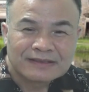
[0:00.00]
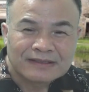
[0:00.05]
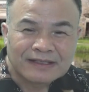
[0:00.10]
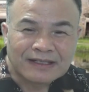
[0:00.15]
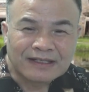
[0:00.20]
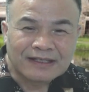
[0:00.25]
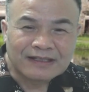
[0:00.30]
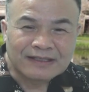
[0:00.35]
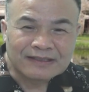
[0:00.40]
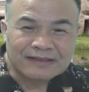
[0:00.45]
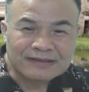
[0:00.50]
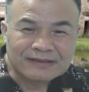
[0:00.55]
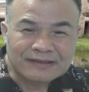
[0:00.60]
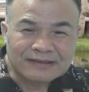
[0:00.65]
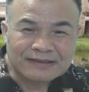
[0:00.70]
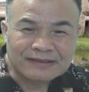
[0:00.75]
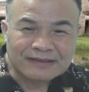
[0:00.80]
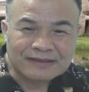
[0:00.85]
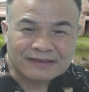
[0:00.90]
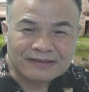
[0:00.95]

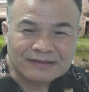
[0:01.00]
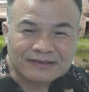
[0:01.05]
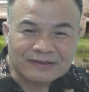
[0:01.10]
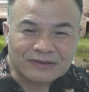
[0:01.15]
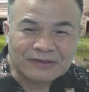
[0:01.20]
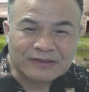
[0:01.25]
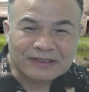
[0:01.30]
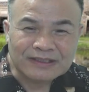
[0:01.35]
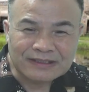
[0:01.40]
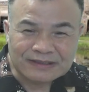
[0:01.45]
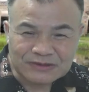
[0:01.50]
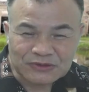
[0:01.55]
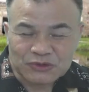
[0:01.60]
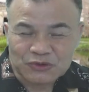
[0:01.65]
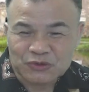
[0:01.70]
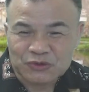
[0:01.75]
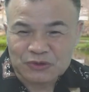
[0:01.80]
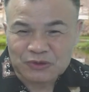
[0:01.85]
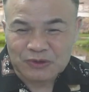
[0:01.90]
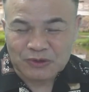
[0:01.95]
呃，有可能是
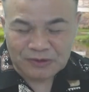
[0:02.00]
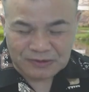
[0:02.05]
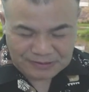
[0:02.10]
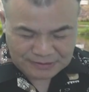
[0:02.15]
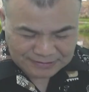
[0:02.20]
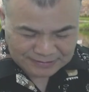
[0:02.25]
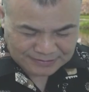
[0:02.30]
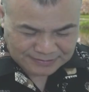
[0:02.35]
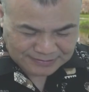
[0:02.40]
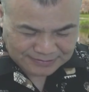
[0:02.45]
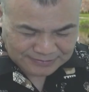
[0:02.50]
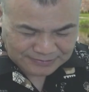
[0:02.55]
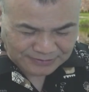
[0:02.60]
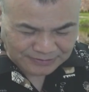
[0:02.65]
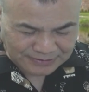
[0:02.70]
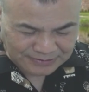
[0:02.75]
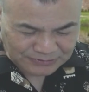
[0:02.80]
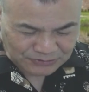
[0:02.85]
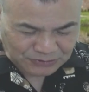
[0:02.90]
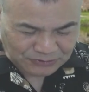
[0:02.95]
虚构的，有
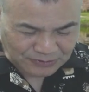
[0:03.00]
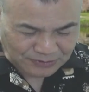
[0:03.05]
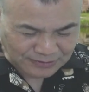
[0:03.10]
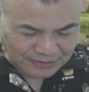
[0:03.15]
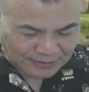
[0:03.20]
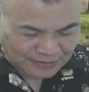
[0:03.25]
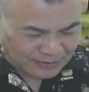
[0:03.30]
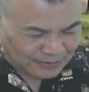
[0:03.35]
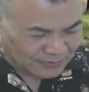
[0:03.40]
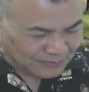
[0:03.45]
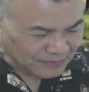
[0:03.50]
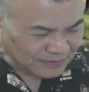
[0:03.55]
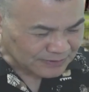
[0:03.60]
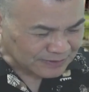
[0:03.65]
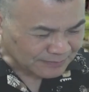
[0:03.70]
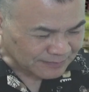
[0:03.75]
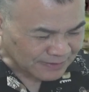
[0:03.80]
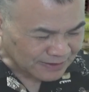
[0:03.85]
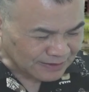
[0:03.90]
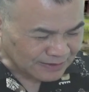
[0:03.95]
可能虚构，为
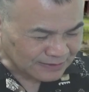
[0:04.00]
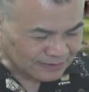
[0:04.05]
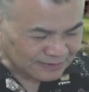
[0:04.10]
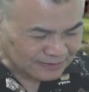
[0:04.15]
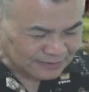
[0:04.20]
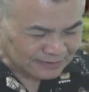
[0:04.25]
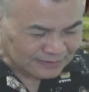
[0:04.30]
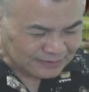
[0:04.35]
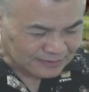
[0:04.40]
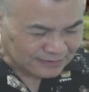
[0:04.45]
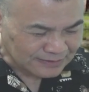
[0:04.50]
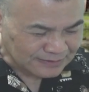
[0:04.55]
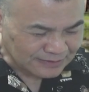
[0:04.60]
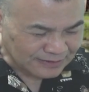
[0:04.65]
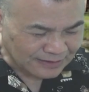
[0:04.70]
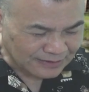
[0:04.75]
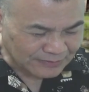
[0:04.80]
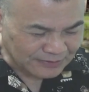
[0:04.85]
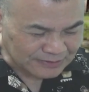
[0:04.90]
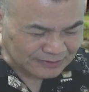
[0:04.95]
什么呢？
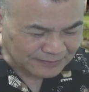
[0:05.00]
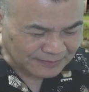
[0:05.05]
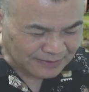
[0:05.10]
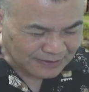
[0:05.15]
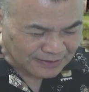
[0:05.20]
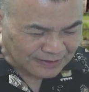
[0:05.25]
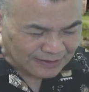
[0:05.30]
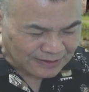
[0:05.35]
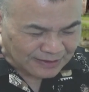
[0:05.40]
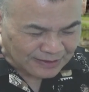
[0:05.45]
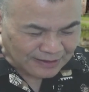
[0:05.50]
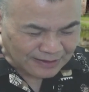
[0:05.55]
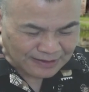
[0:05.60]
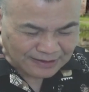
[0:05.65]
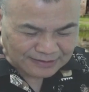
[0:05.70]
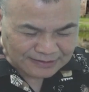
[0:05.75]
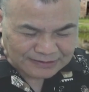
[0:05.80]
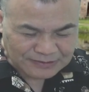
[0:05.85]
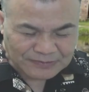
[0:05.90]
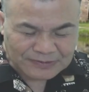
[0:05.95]
啊，为什么？
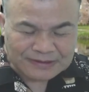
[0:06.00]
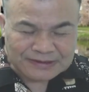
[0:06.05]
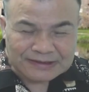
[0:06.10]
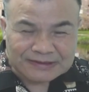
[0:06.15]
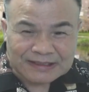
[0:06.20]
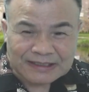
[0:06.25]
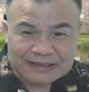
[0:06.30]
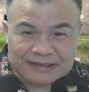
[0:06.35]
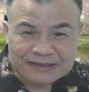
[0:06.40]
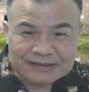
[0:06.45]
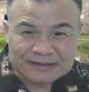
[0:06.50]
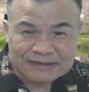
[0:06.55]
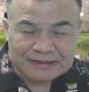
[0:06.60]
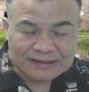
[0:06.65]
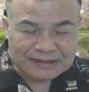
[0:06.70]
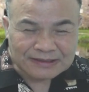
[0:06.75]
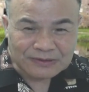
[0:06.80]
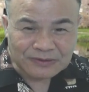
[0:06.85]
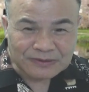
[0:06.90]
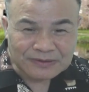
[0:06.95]
啊，因为在这
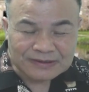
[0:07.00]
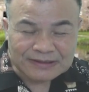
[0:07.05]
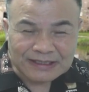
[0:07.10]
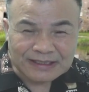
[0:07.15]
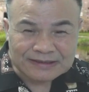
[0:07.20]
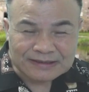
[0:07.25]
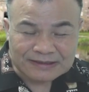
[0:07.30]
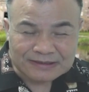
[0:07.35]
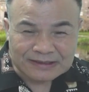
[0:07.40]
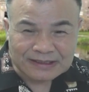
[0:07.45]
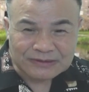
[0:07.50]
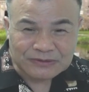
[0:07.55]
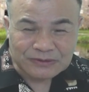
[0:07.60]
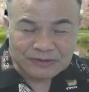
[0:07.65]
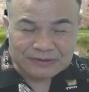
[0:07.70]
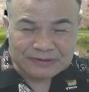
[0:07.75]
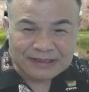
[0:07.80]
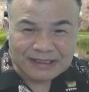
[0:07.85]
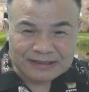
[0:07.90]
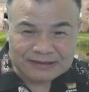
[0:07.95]
个永乐大典当
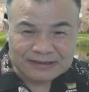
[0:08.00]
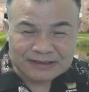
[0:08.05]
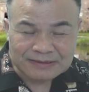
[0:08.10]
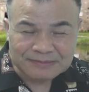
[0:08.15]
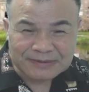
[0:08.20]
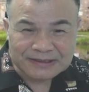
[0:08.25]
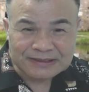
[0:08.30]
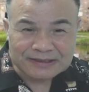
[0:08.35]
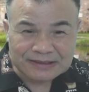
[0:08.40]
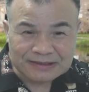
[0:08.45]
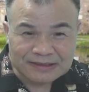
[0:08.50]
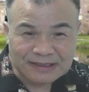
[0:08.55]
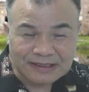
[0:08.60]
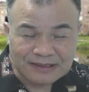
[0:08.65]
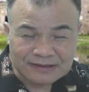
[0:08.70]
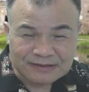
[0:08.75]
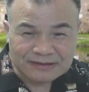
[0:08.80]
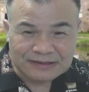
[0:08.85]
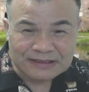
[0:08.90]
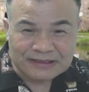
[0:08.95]
中，他特别提
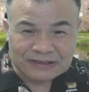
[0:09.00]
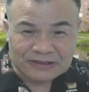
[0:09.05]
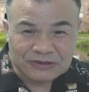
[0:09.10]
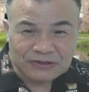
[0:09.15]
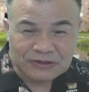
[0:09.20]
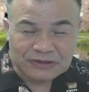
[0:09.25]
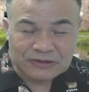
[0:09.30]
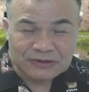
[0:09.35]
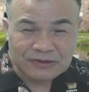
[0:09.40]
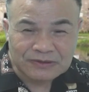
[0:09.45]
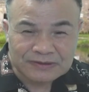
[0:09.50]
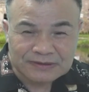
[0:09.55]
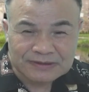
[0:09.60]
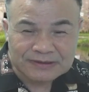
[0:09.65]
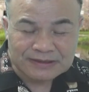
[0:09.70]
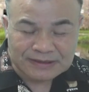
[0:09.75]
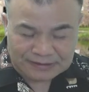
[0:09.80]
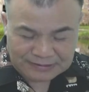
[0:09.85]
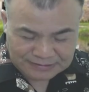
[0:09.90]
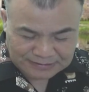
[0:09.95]
到李希中
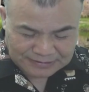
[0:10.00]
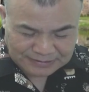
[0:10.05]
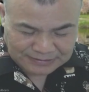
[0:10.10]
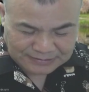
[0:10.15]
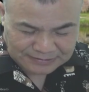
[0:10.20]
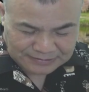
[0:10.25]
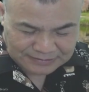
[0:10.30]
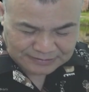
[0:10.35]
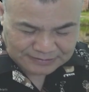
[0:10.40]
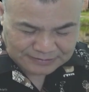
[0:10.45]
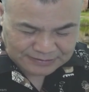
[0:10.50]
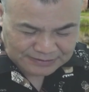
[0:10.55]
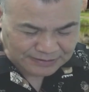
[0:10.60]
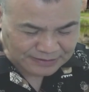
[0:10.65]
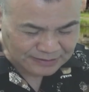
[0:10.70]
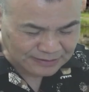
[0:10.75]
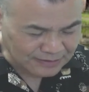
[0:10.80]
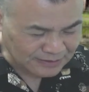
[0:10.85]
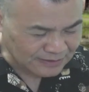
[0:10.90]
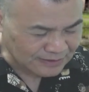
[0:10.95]
曾经
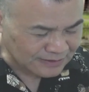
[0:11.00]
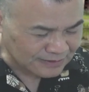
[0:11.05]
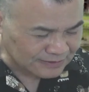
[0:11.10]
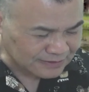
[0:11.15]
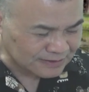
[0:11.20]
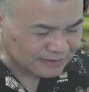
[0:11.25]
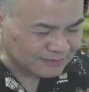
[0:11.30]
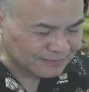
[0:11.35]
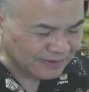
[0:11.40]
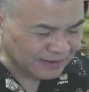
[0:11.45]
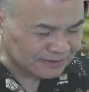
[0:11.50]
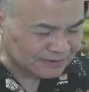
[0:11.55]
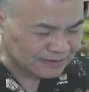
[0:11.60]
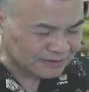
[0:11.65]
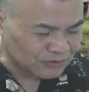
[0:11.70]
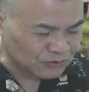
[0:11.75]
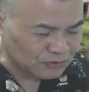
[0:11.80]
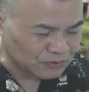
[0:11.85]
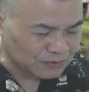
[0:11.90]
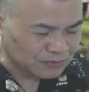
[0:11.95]
见了司马祭
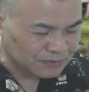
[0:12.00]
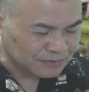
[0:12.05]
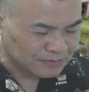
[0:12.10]
祖，